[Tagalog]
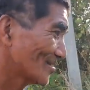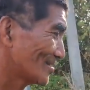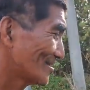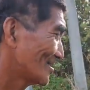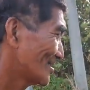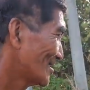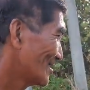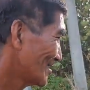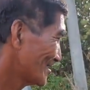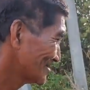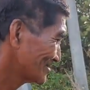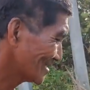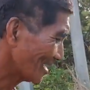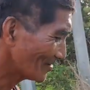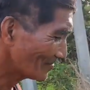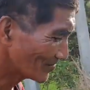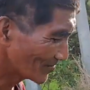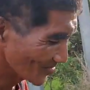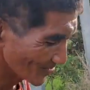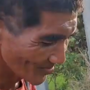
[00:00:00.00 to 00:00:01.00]
Ha?
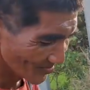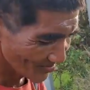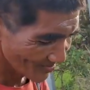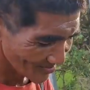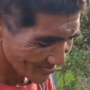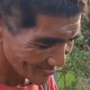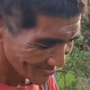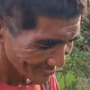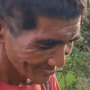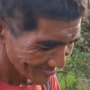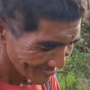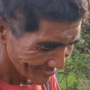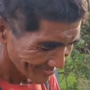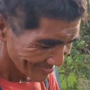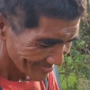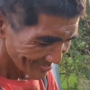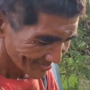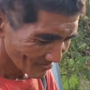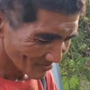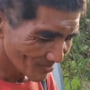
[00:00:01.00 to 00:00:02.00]
Ha?
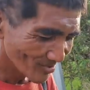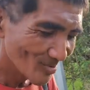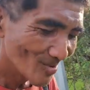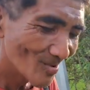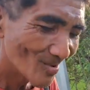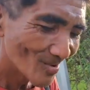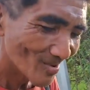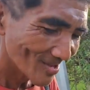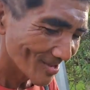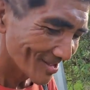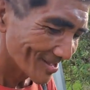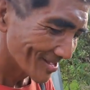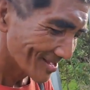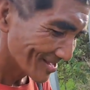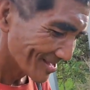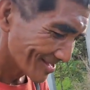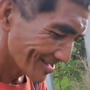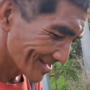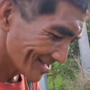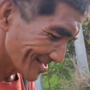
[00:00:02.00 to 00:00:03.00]

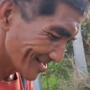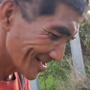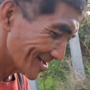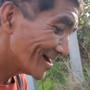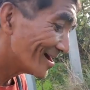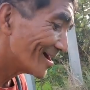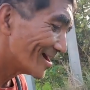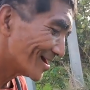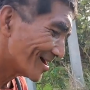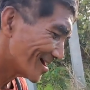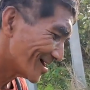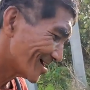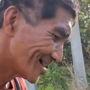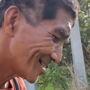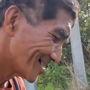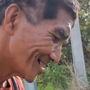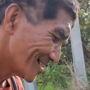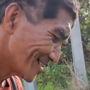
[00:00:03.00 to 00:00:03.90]
Blue? Yung 1,000.